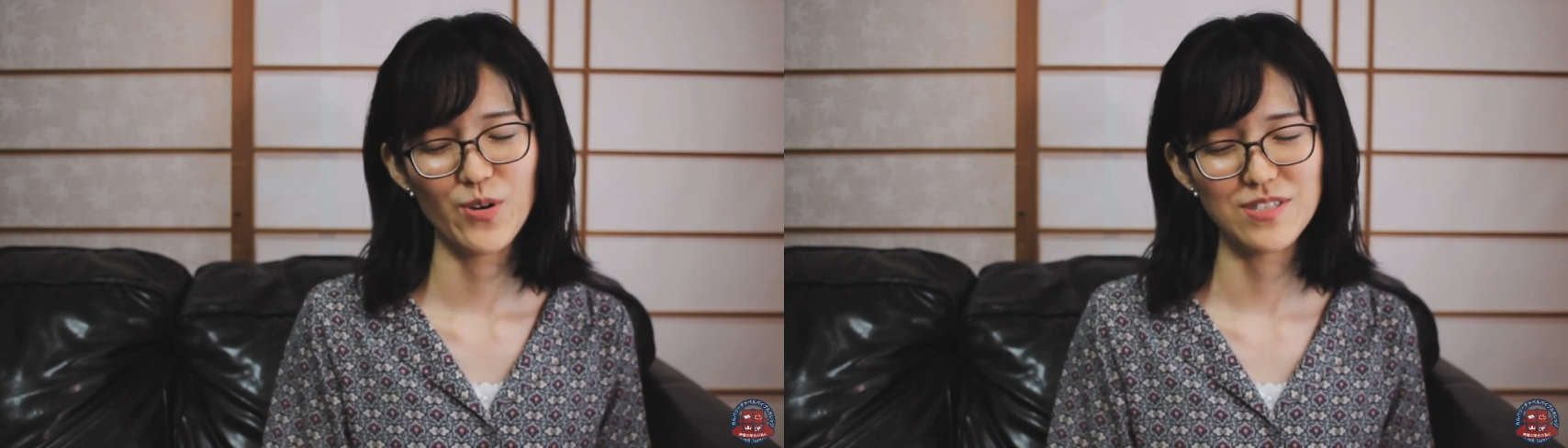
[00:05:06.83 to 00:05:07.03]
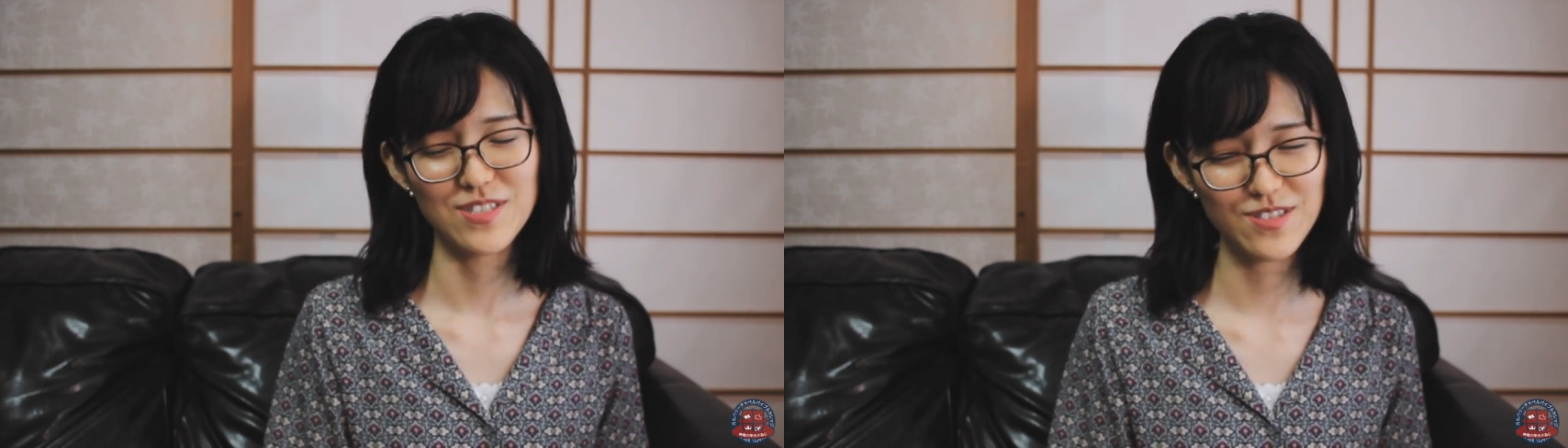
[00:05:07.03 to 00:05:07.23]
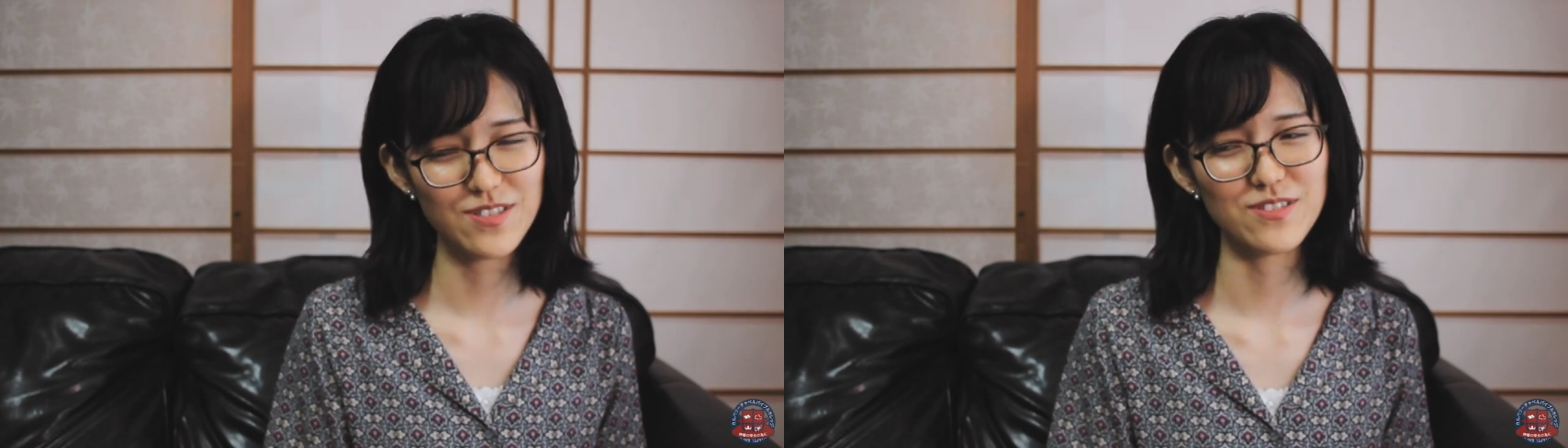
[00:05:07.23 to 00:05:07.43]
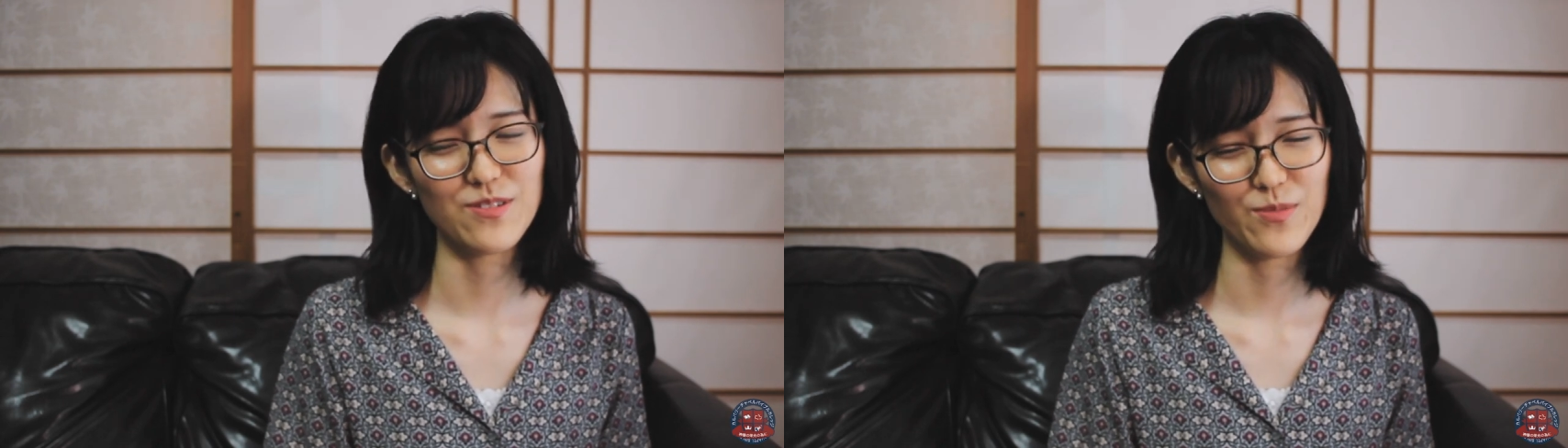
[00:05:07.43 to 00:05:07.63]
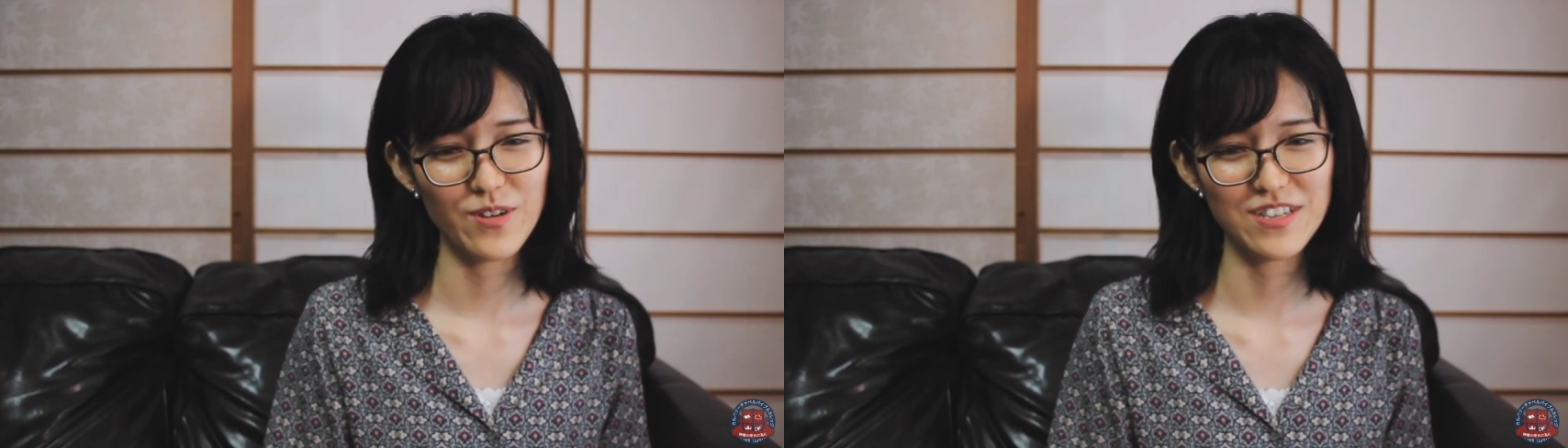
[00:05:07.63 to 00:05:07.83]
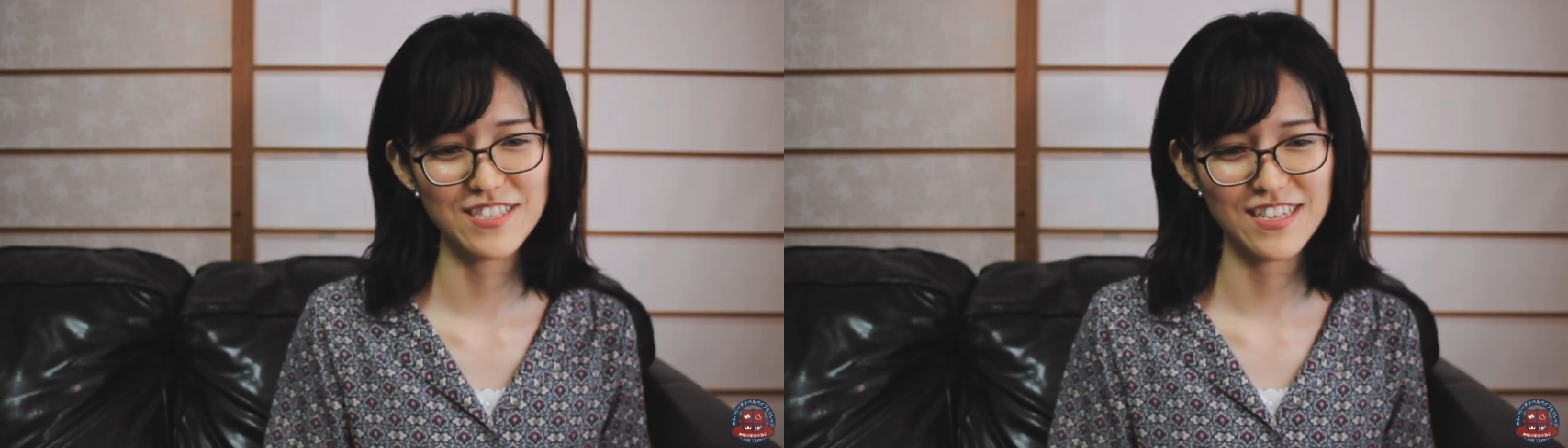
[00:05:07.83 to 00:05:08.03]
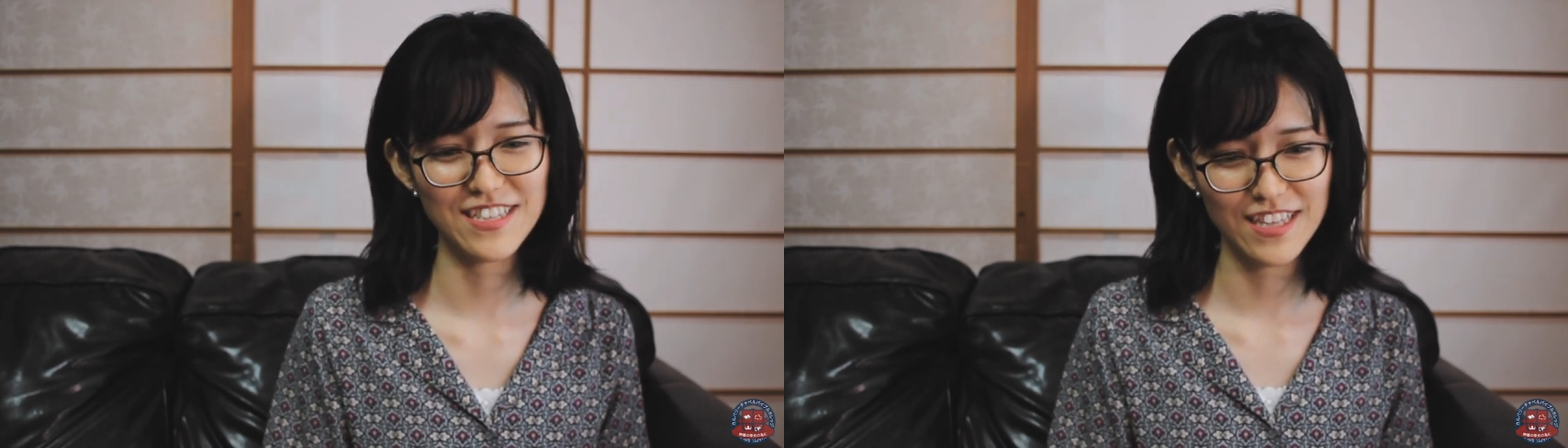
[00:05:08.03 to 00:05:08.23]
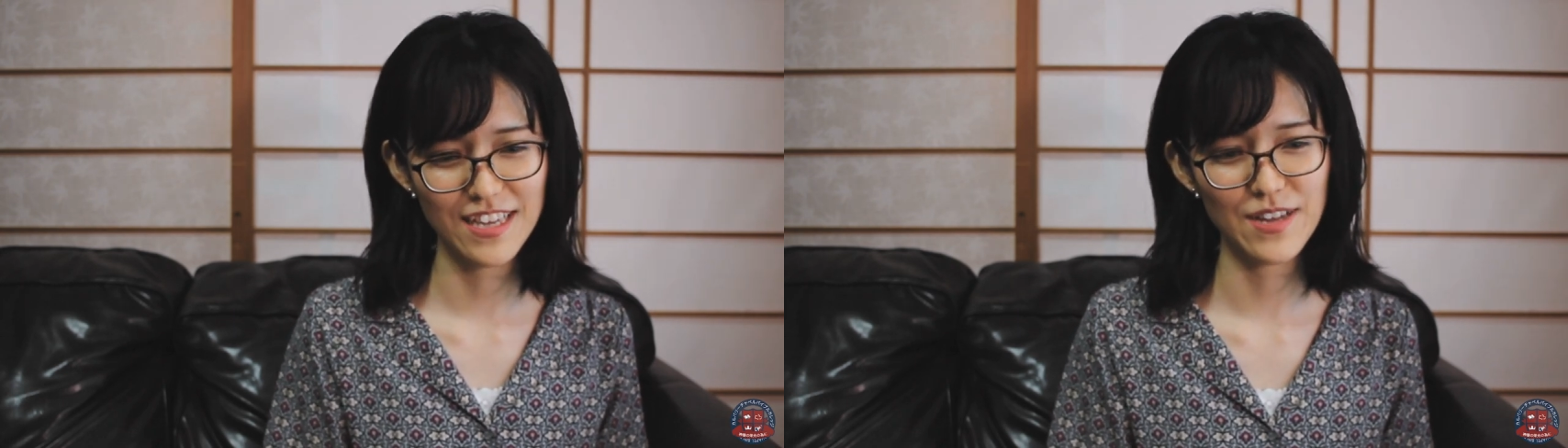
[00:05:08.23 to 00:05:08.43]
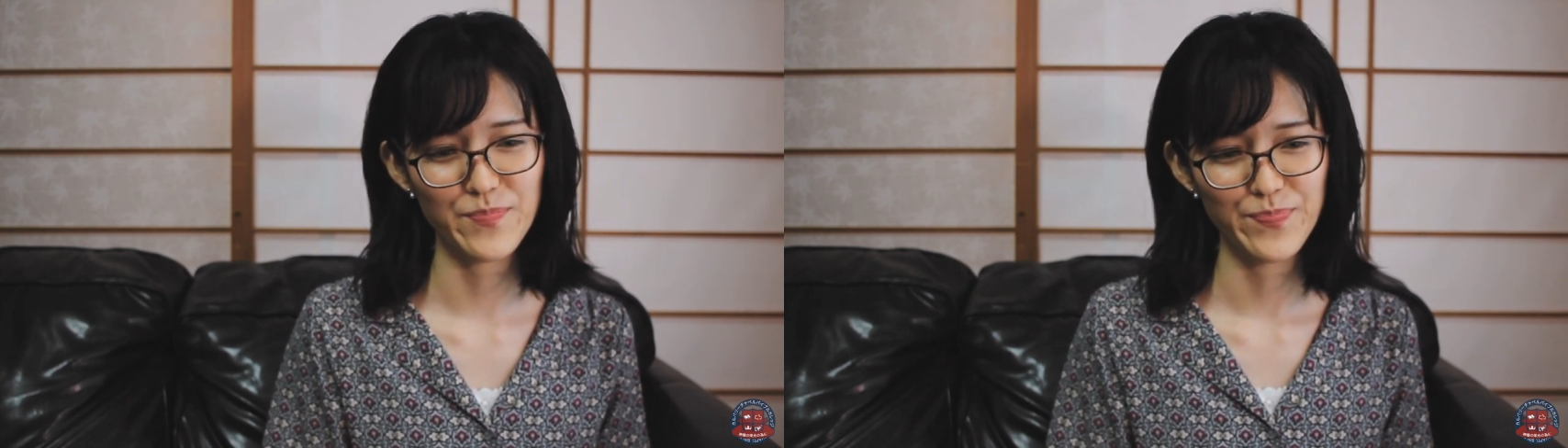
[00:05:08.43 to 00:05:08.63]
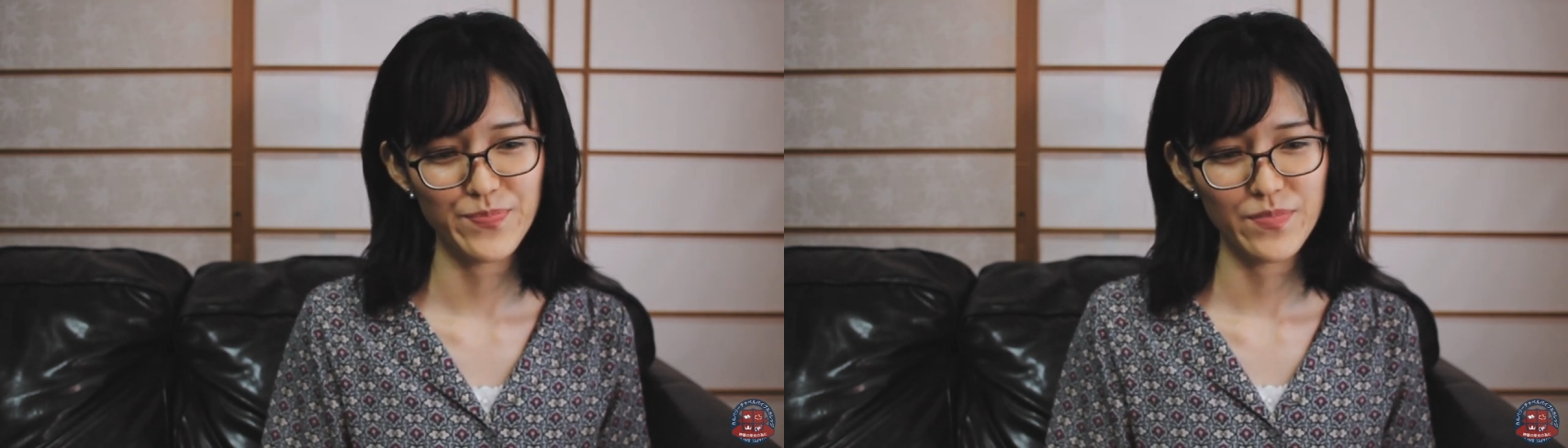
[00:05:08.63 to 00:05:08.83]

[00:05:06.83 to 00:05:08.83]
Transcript: すごく思わされて、